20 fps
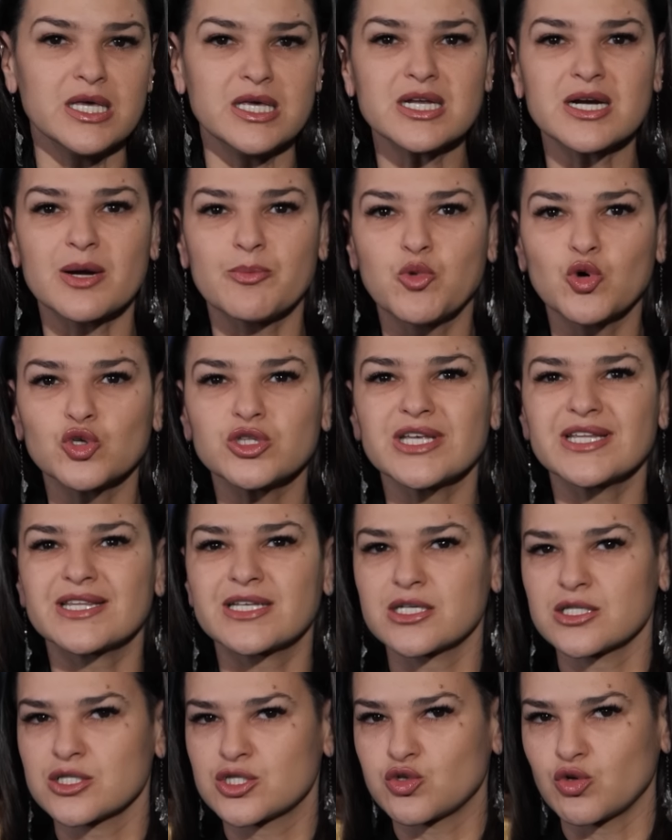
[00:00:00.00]
и работает
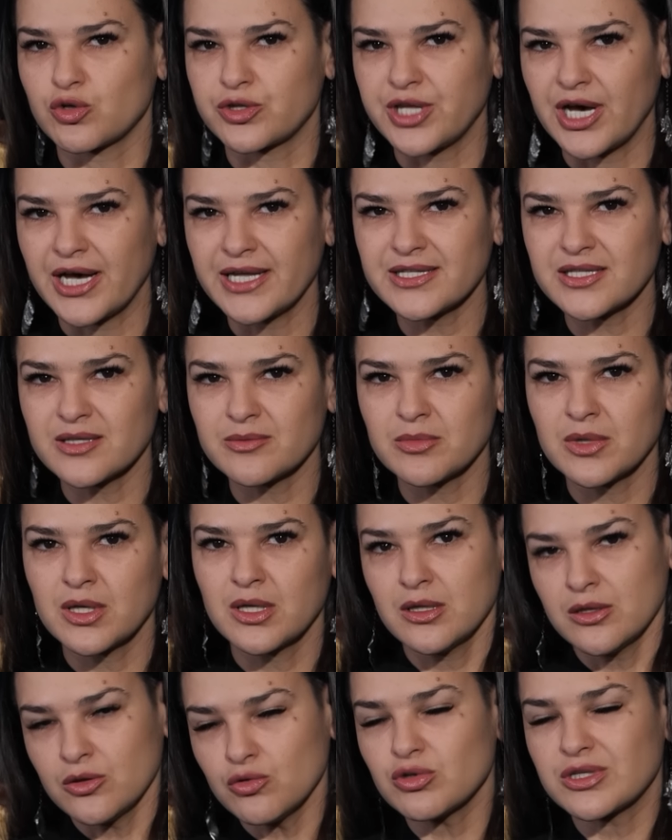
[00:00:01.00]
консультантом,
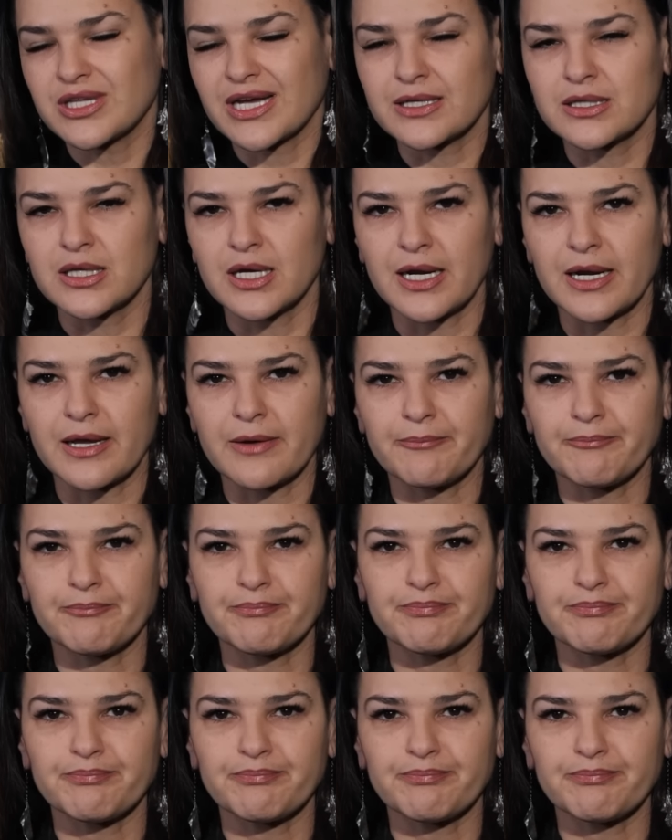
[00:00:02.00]
ну и так далее.